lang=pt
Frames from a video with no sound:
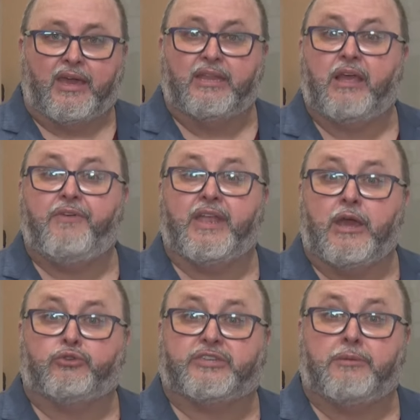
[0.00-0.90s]
que
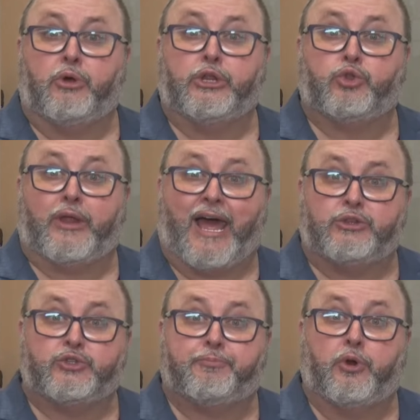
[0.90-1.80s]
deveriam ser
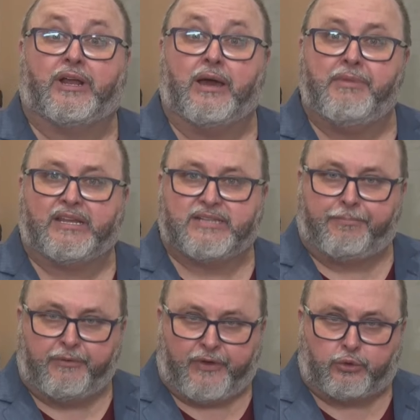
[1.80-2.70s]
monitorados por câmeras da
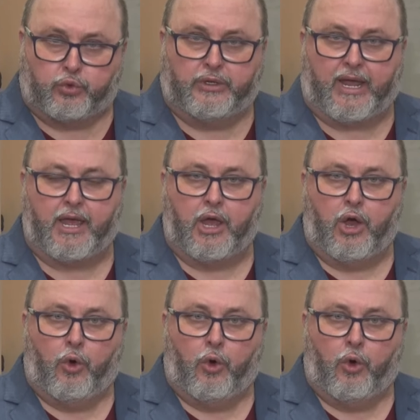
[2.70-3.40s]
prefeitura.